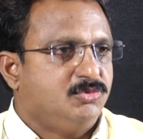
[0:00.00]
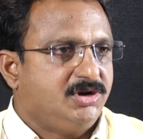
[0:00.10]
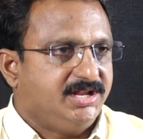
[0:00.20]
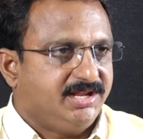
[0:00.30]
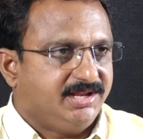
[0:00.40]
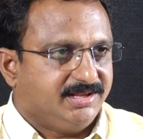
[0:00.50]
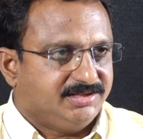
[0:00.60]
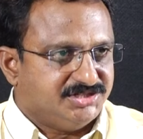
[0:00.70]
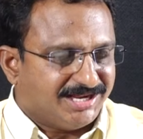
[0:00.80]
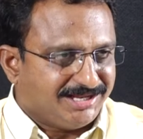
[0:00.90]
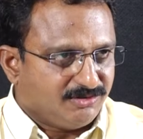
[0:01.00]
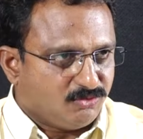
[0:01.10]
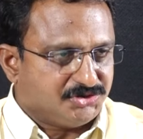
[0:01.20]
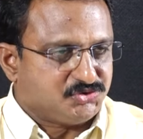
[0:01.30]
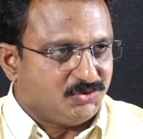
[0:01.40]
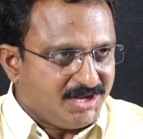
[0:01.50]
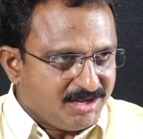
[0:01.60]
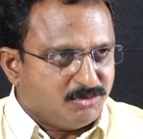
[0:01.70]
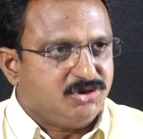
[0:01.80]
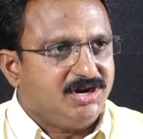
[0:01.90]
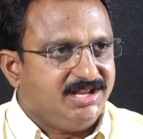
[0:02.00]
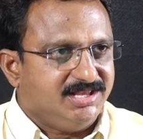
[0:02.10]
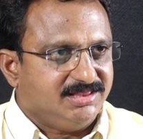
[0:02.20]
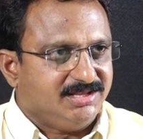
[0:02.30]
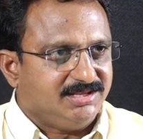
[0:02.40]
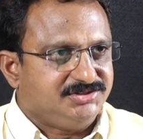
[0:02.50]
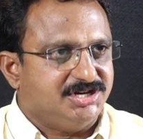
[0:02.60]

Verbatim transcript: మిమ్మల్ని జగన్ కోసమా బదులు అడిగింది